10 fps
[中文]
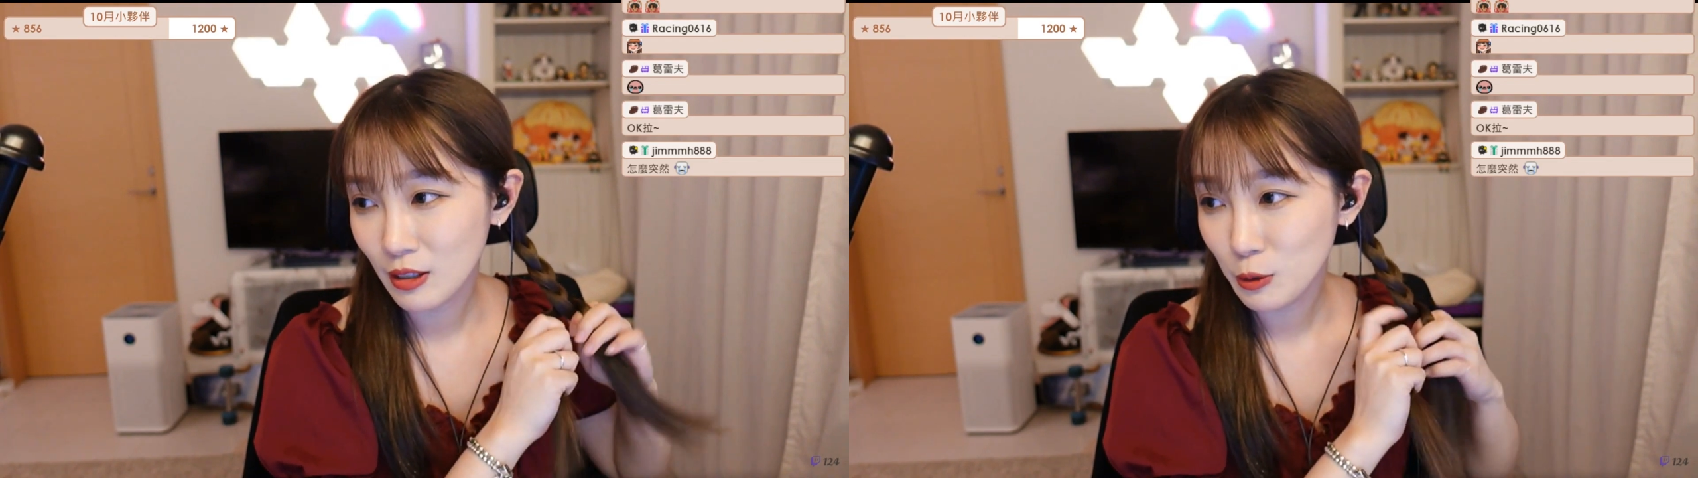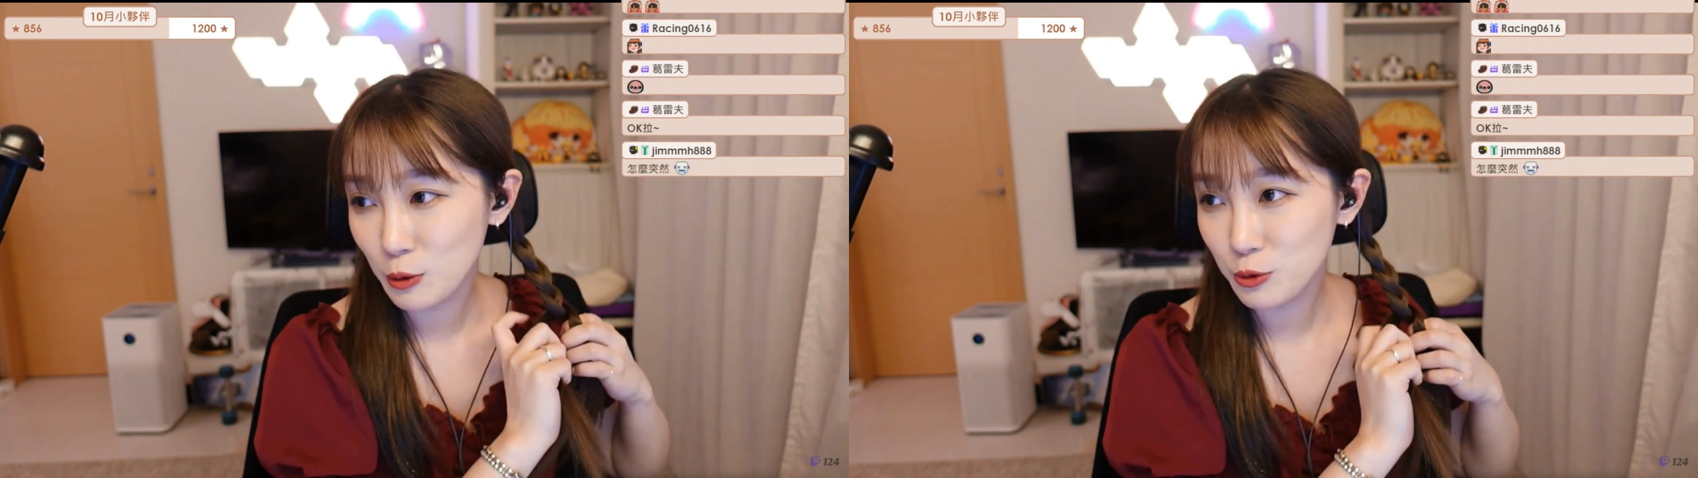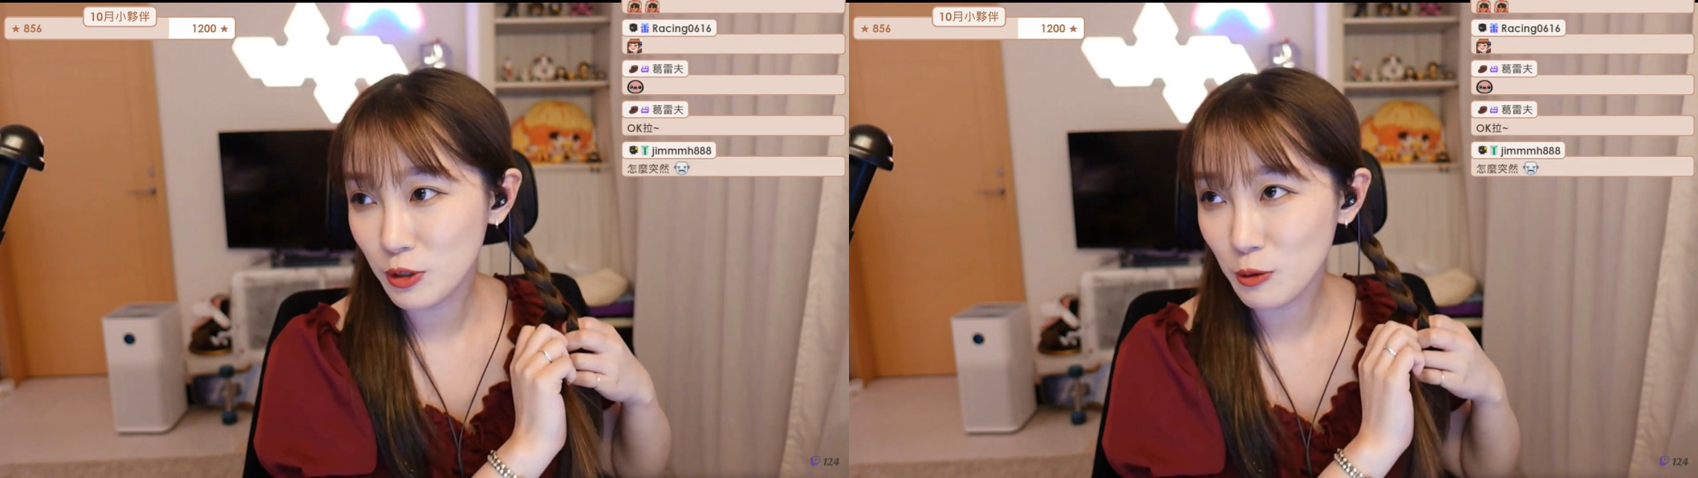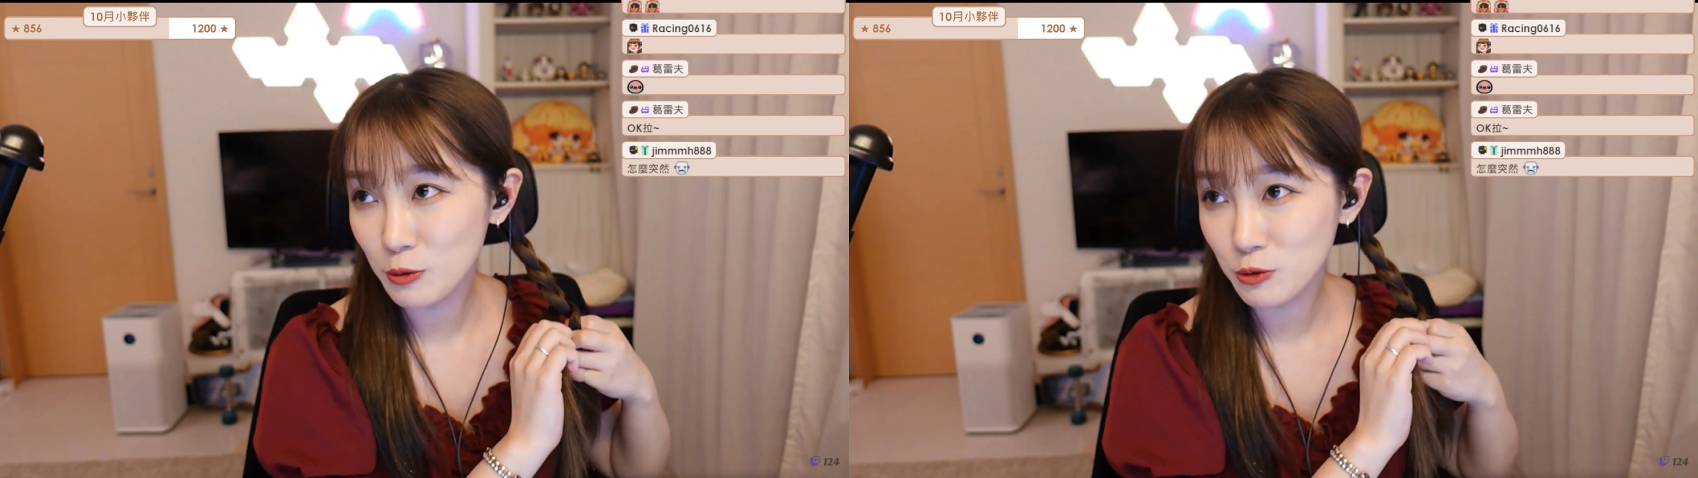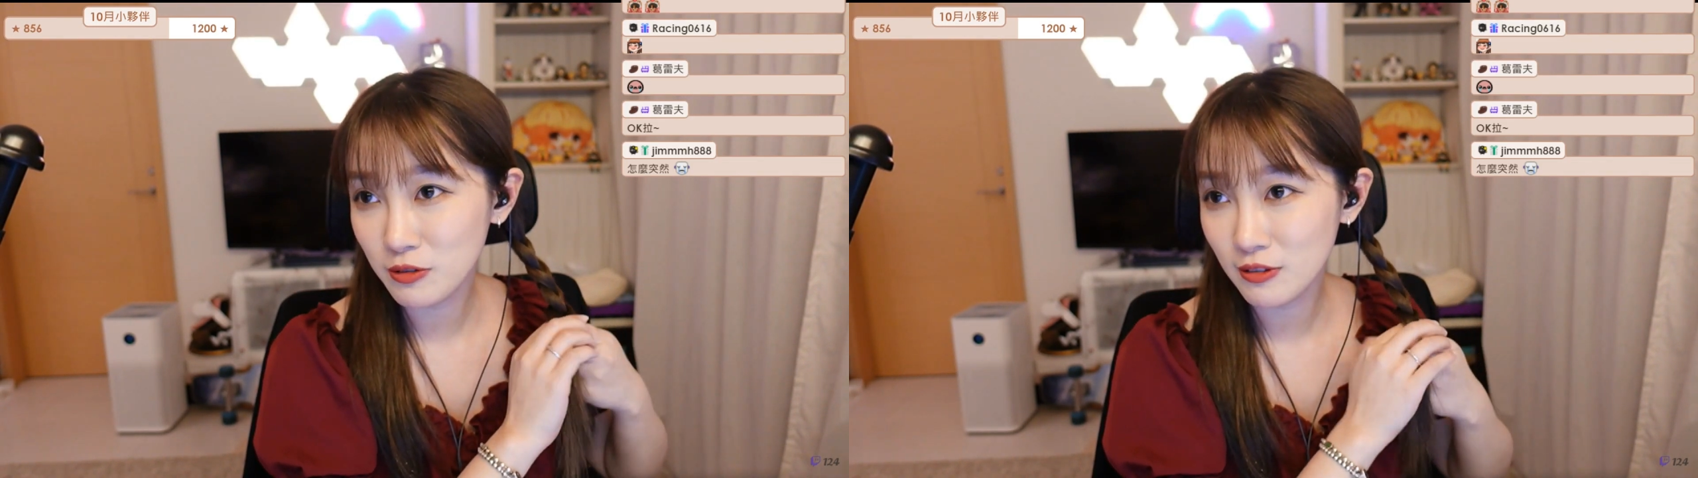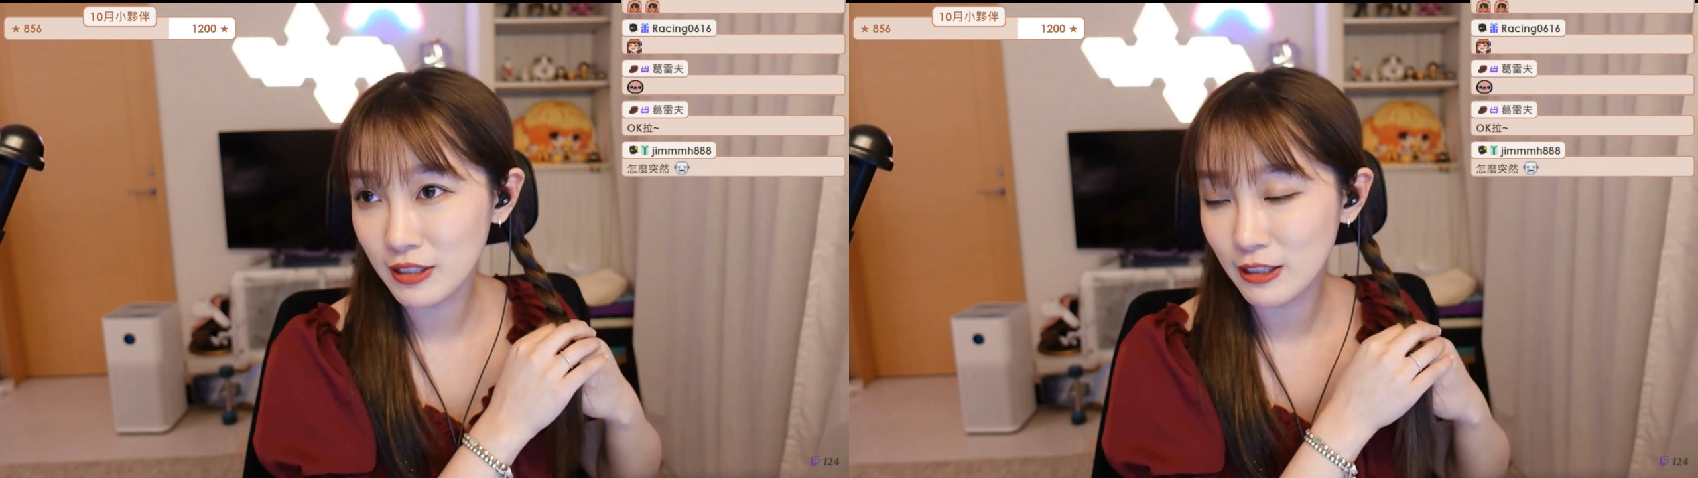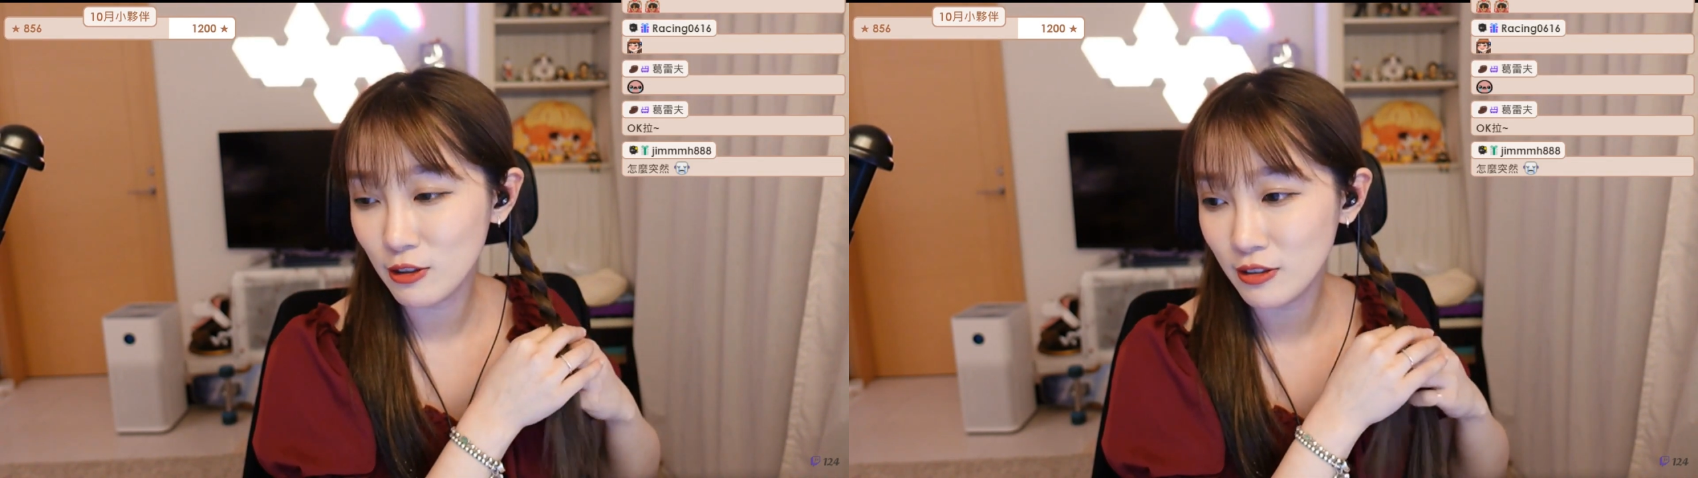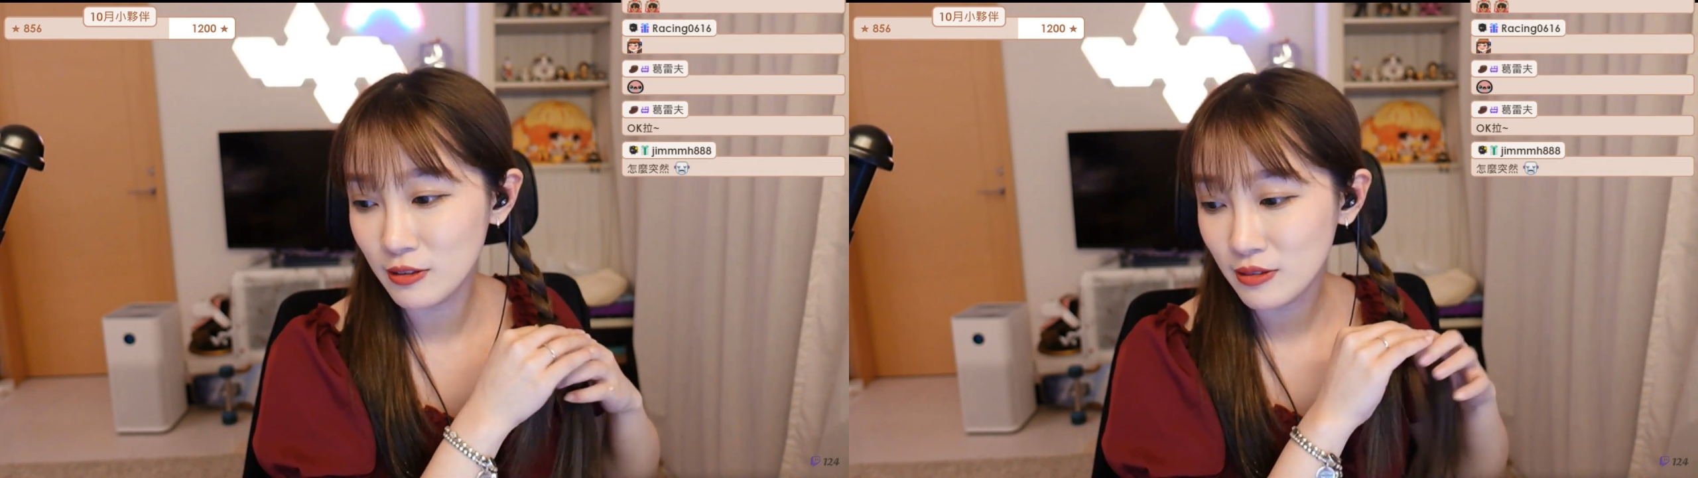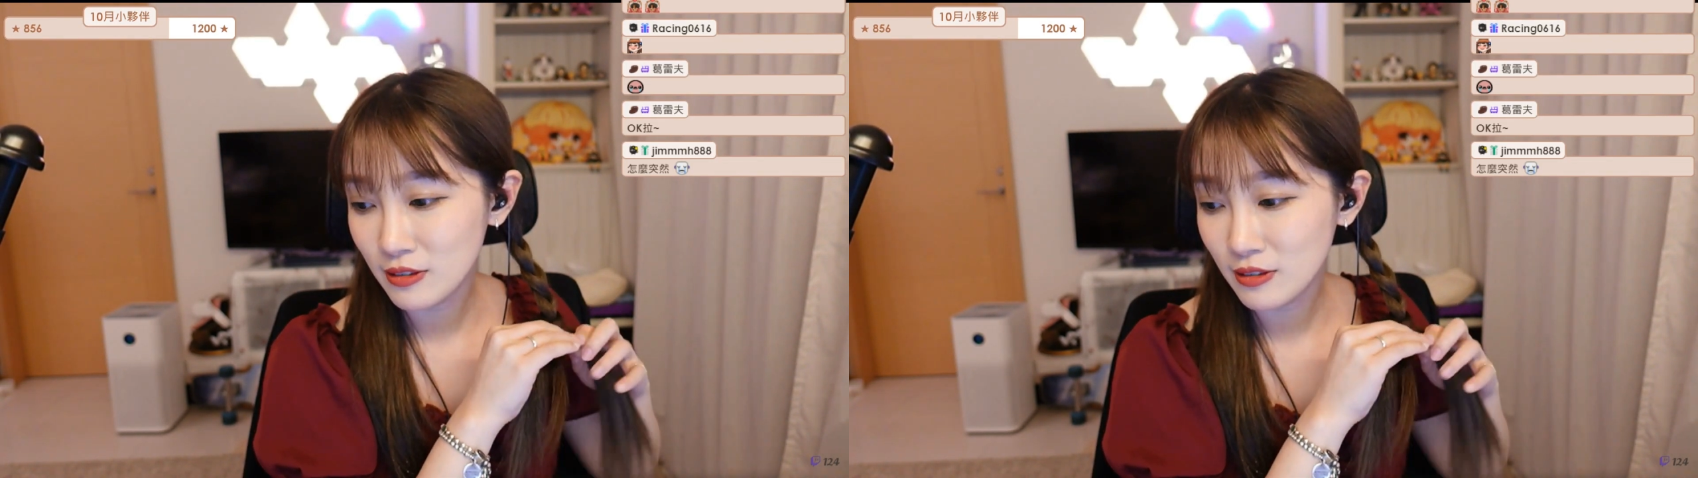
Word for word: 我觉得我就是一个